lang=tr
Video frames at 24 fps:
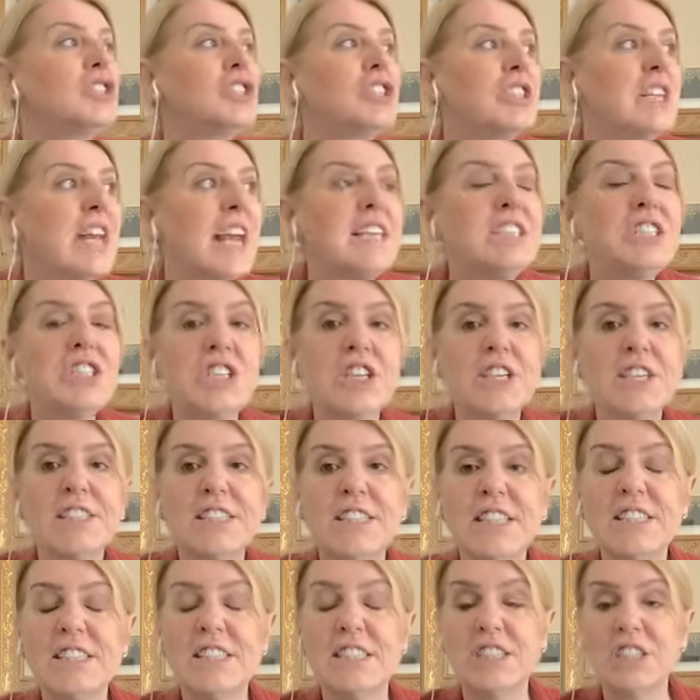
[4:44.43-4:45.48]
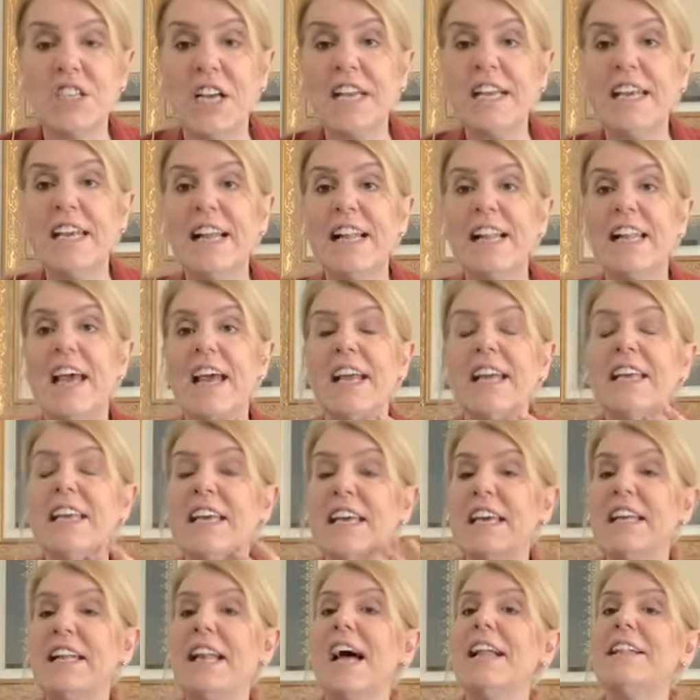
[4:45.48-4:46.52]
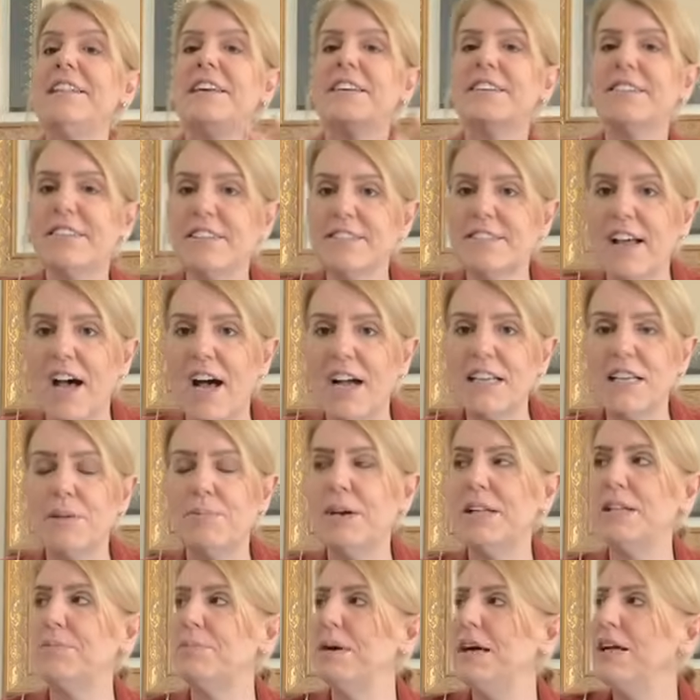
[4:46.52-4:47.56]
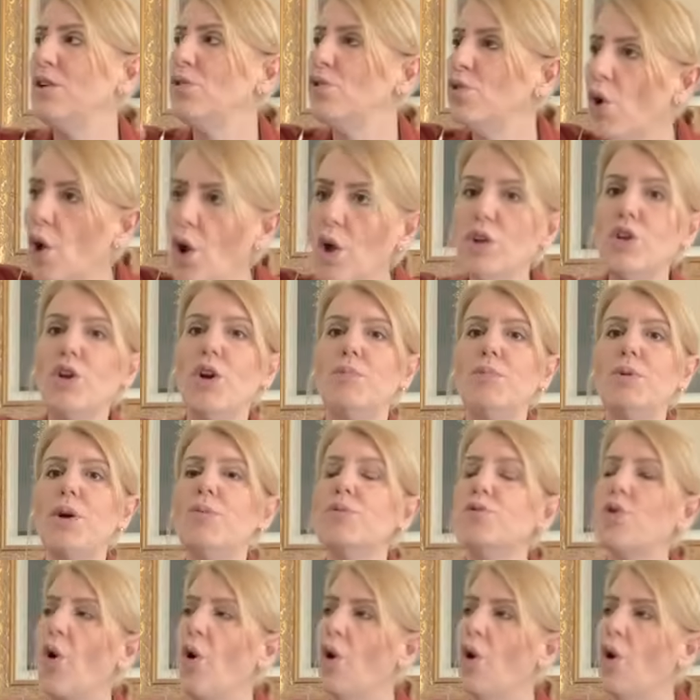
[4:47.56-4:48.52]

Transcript: teşhirci şekilde giyinenleri de takip etmeyin. Ne oluyor biliyor musun?